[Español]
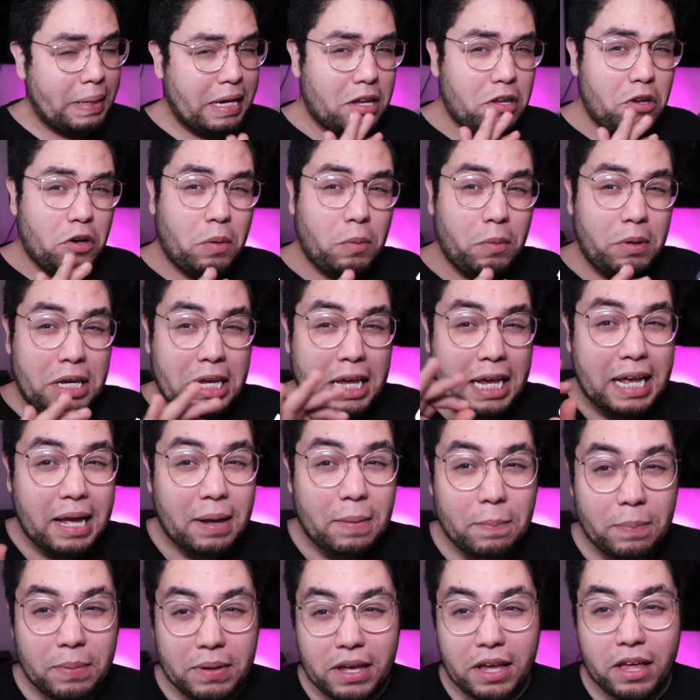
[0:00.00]
pequeño
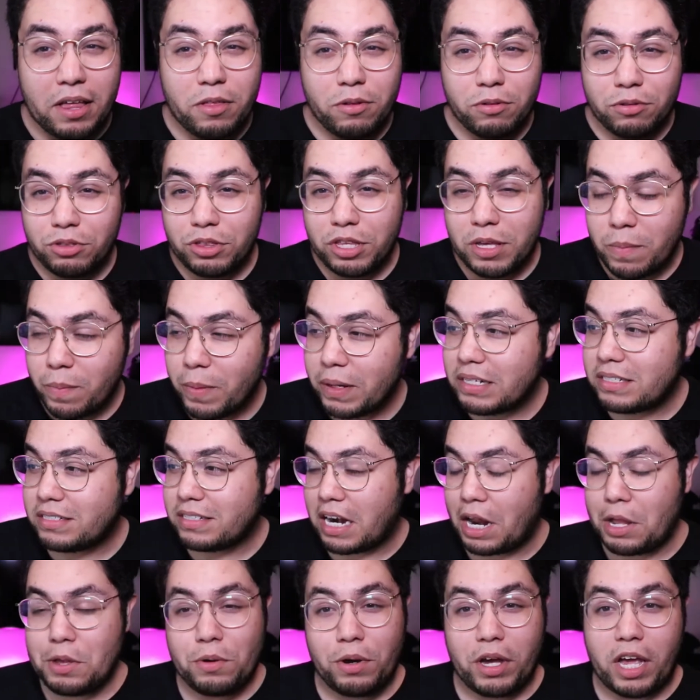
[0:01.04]
hincapié de un tip
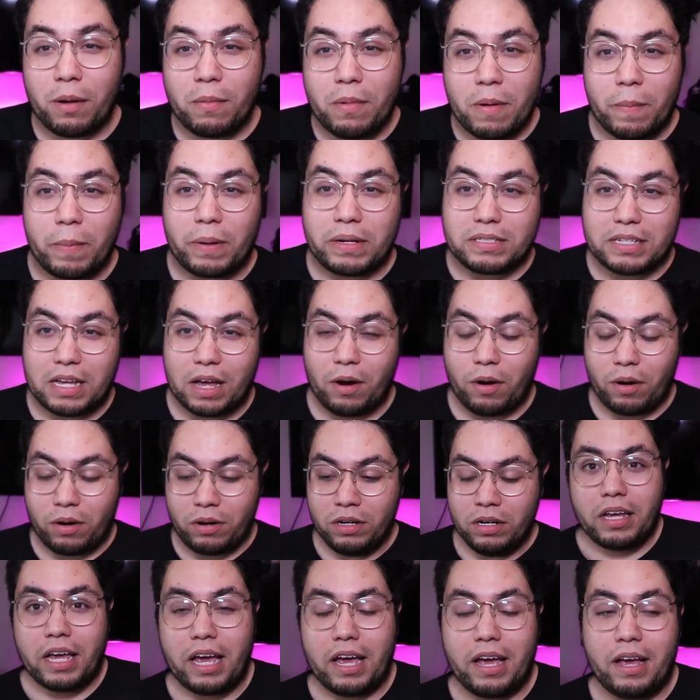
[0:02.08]
extraño que me
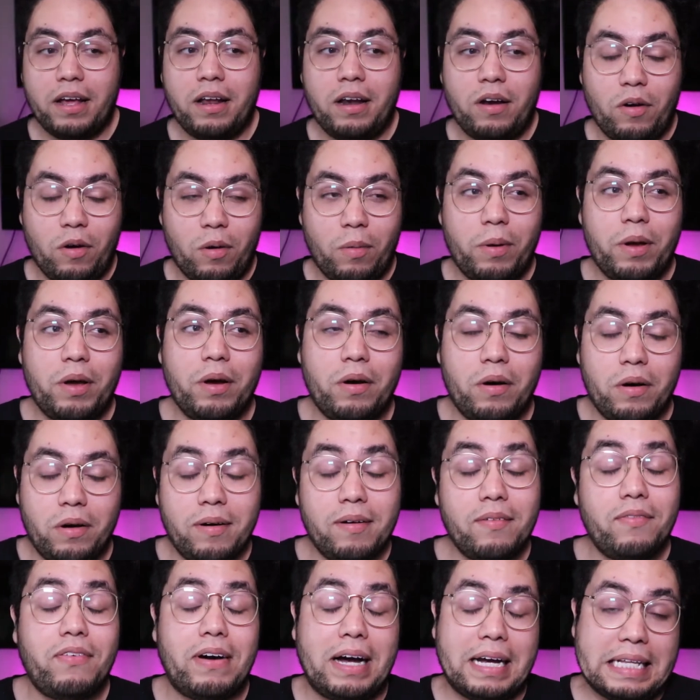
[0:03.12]
pasaron, que lo
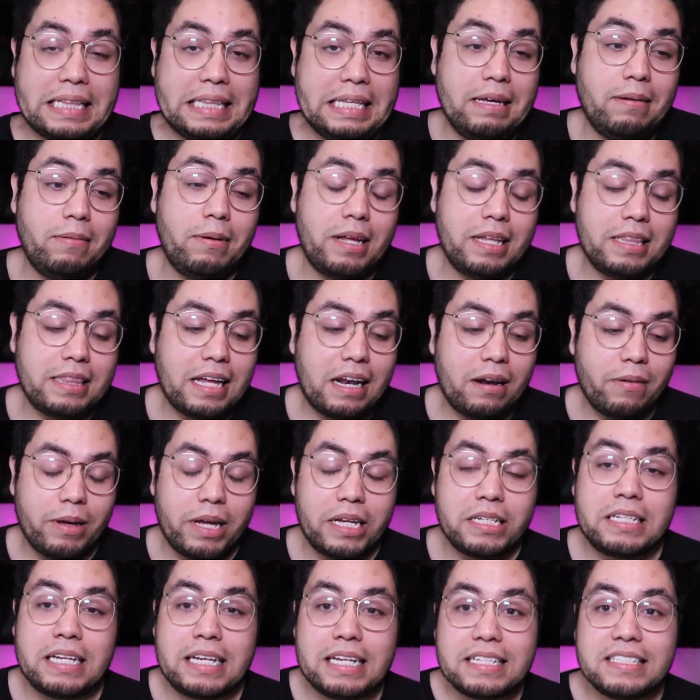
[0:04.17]
veo factible tal
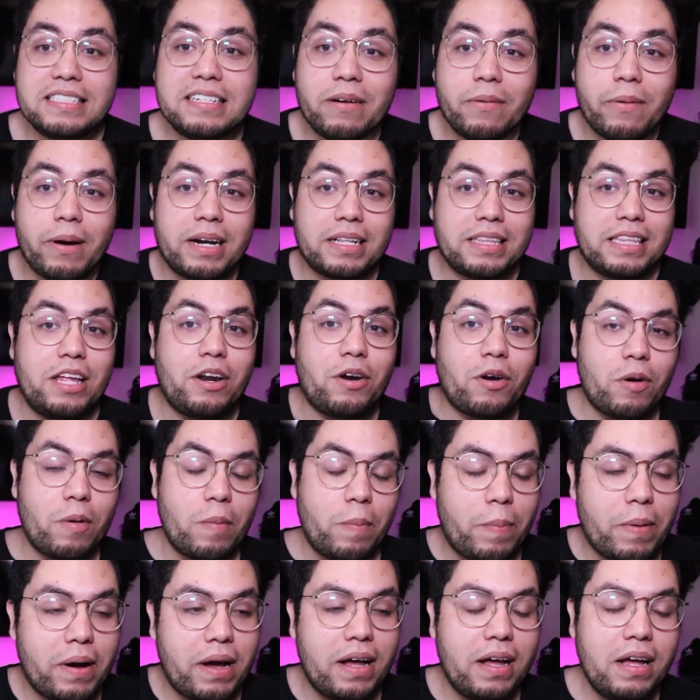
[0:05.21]
vez, es llevarte
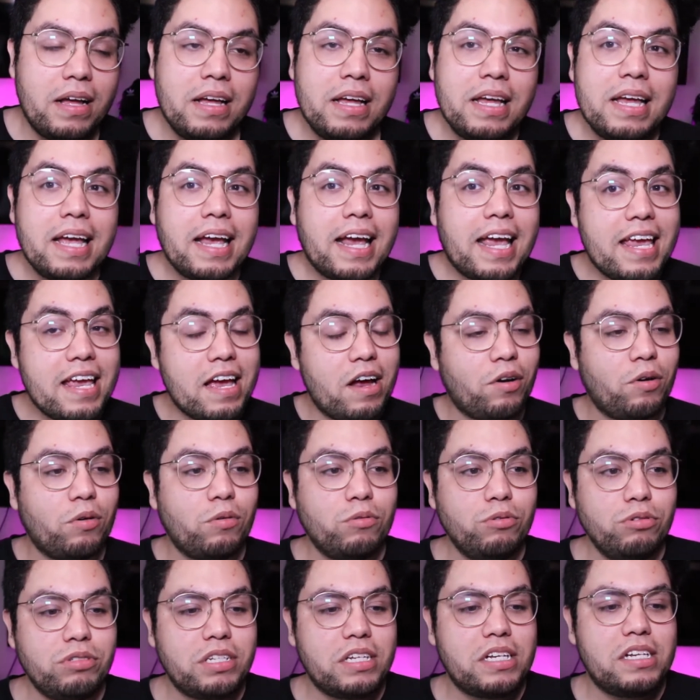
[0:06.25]
ropa que ya no
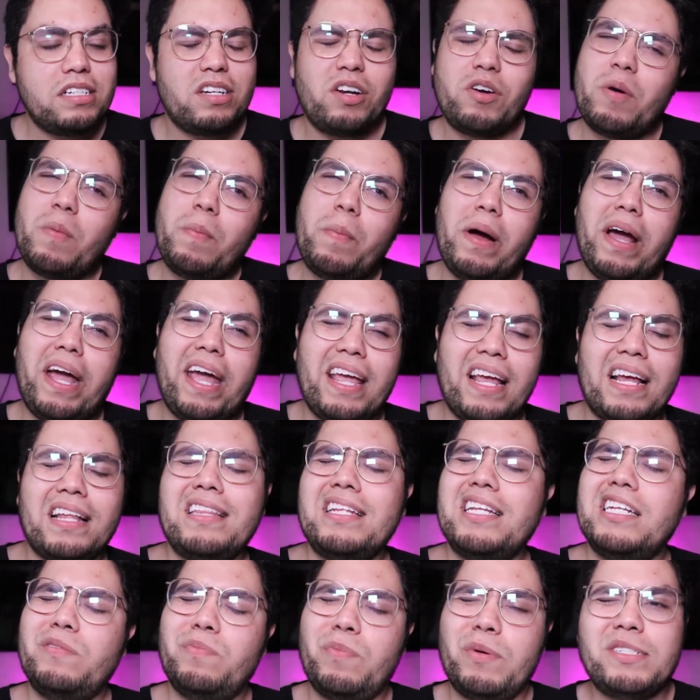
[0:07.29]
uses, ropa que ya
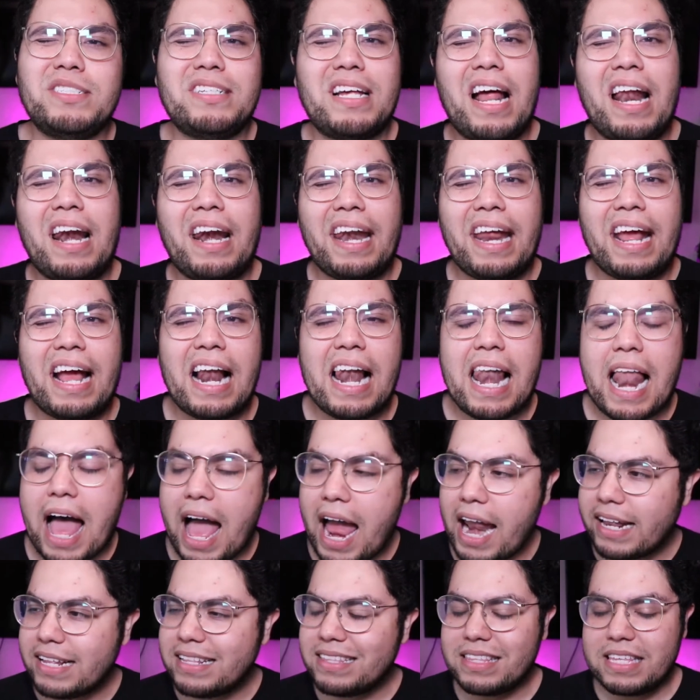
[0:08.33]
tienes pensada en
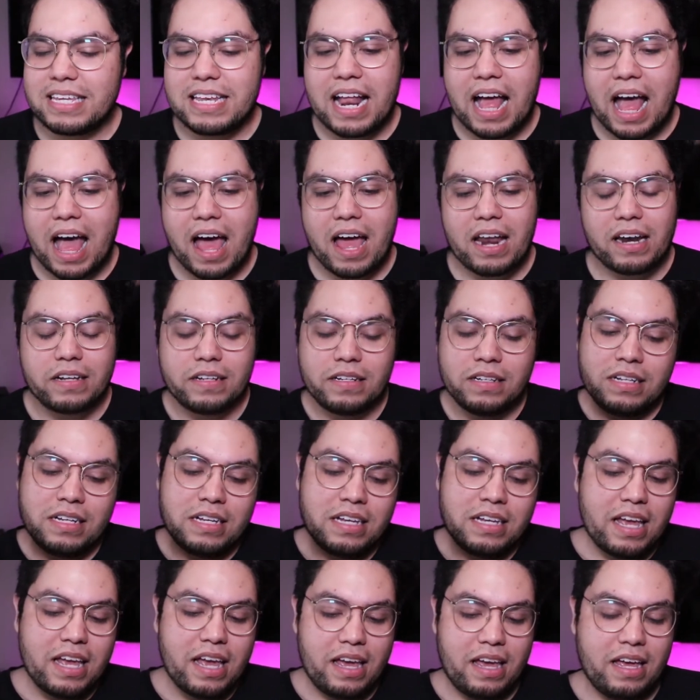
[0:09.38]
regalar, en tirar,
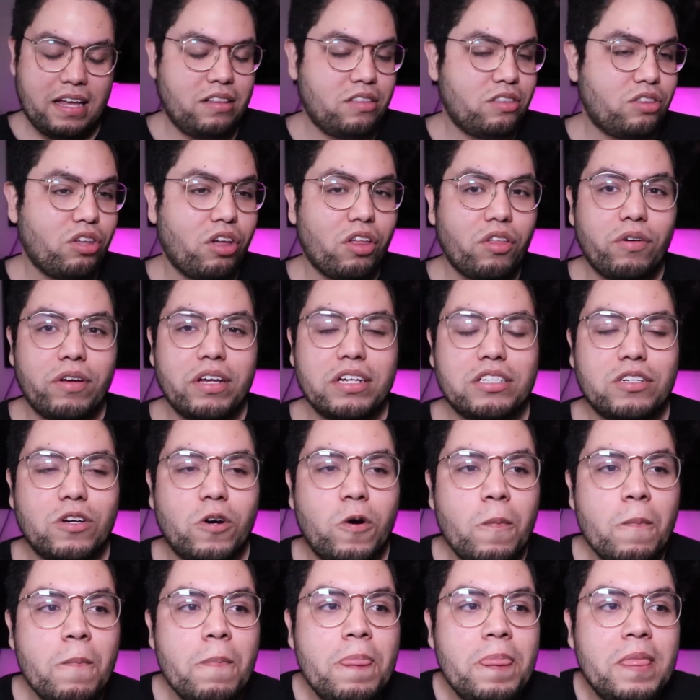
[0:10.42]
en todo
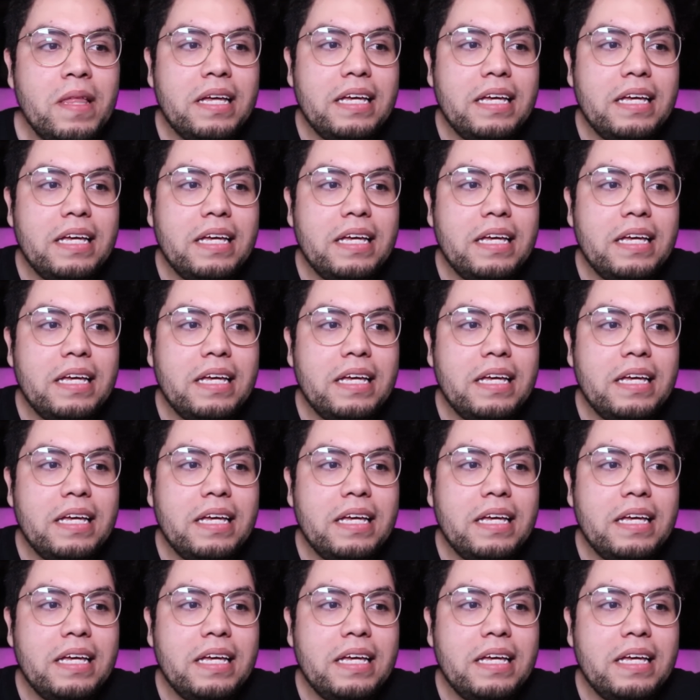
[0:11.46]
eso.